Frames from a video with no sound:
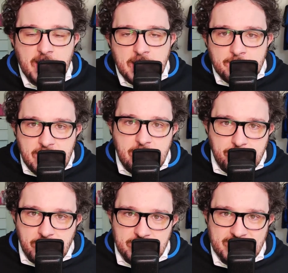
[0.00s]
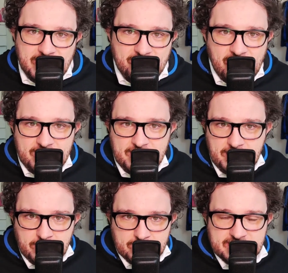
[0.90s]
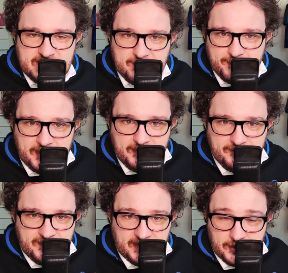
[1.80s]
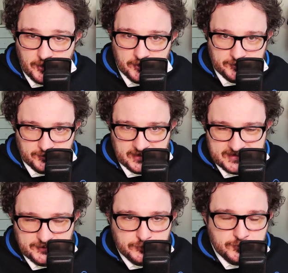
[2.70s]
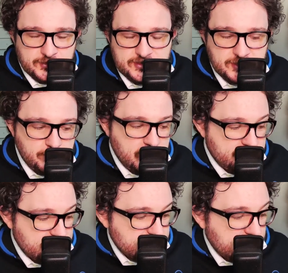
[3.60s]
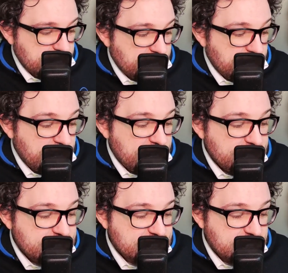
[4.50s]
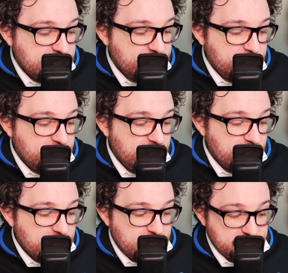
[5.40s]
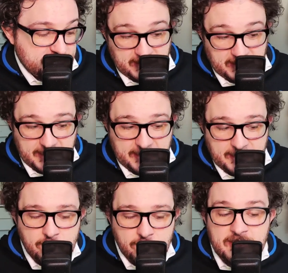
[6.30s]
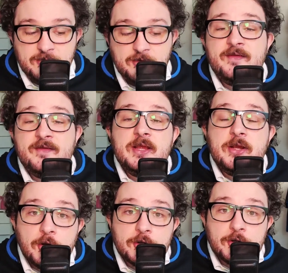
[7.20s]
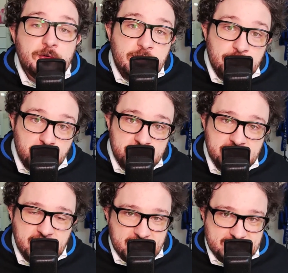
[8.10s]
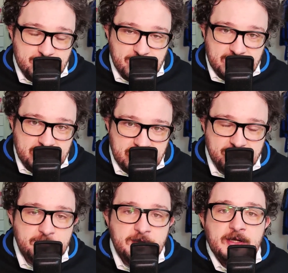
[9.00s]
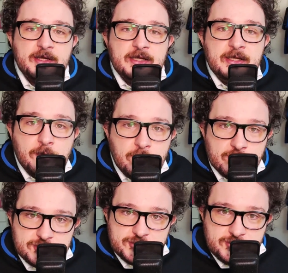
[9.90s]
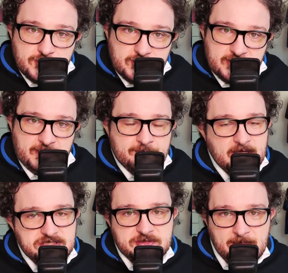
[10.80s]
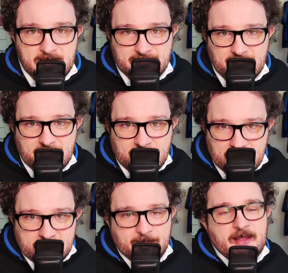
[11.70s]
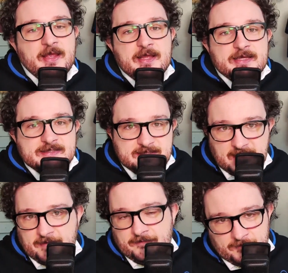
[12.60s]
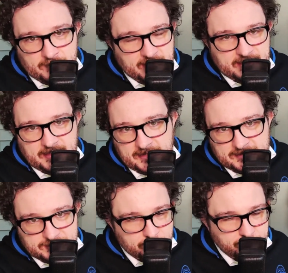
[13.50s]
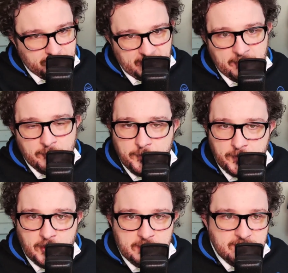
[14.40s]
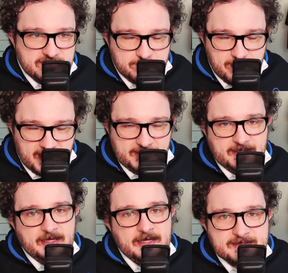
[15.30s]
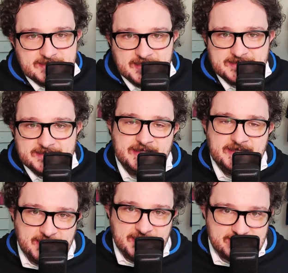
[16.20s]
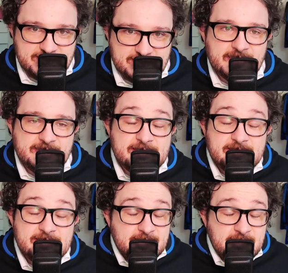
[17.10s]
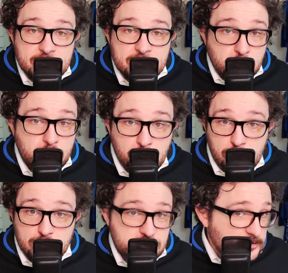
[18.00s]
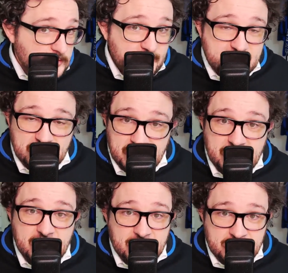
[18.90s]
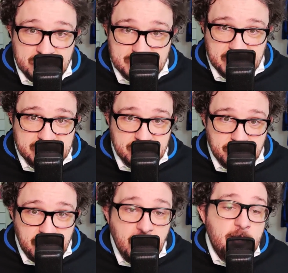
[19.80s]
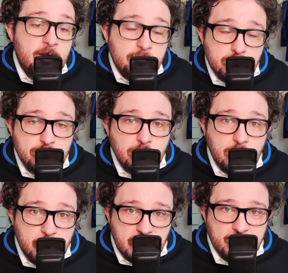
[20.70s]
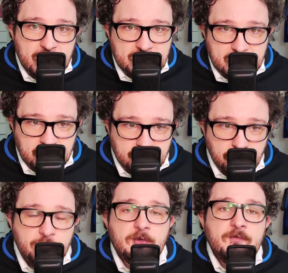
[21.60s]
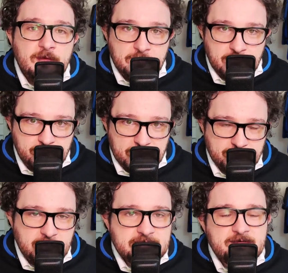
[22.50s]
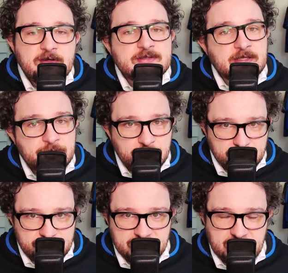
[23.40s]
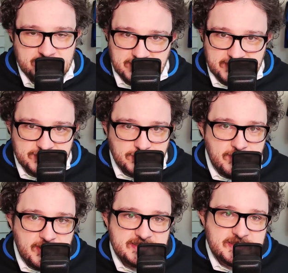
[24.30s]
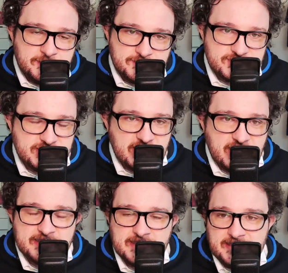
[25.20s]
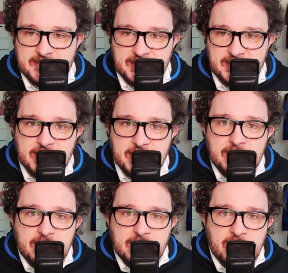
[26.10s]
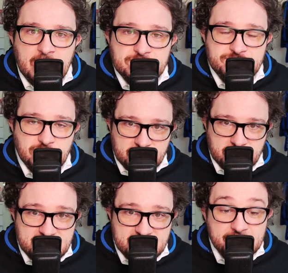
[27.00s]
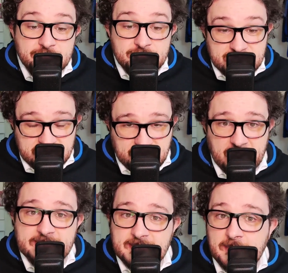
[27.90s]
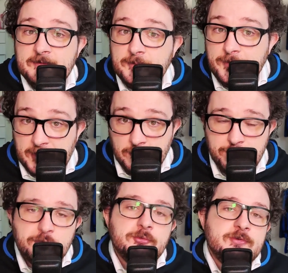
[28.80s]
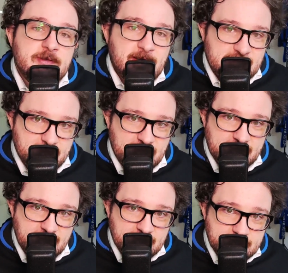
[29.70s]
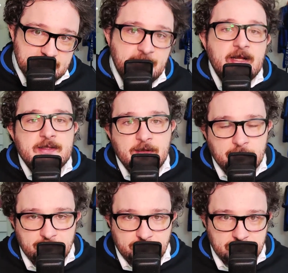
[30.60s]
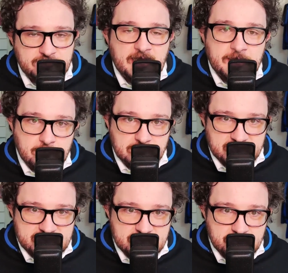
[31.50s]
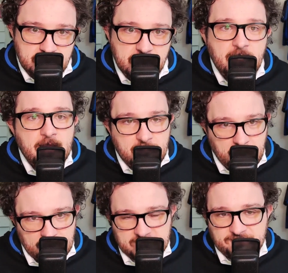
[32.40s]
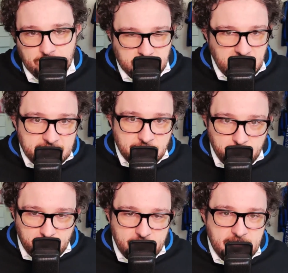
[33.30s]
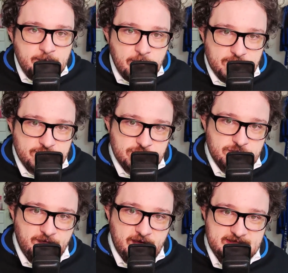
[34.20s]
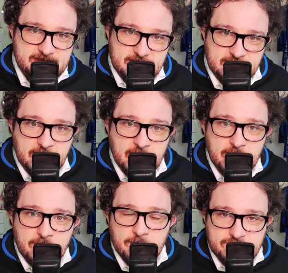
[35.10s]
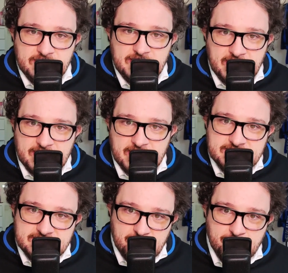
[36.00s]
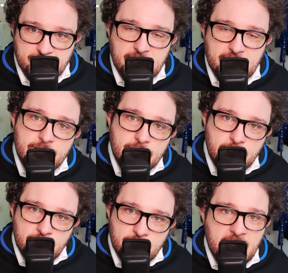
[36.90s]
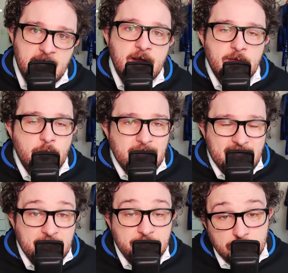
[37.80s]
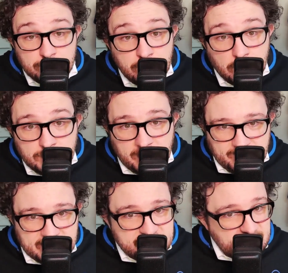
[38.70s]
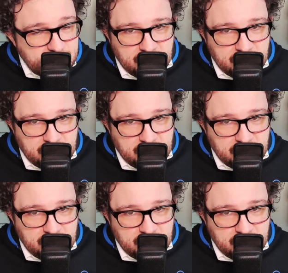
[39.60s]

Prima però di andare avanti, come sempre, vi ricordo innanzitutto di seguirmi sul canale, di iscrivervi, lasciare like e commento e vi ricordo inoltre che è sempre attivo il corso di Match Betting Academy. Se volete scoprire un po' il match betting, se siete interessati, se siete anche solo curiosi, trovate il link in descrizione tutto completamente gratuito, ve lo ripeto un'altra volta, non si tratta di scommesse, non si tratta di eh, gioco d'azzardo, si tratta per lo più di matematica, di confrontare quotazioni e sfruttando poi i bonus sui vari siti ottenere sempre un guadagno, non una vincita, perché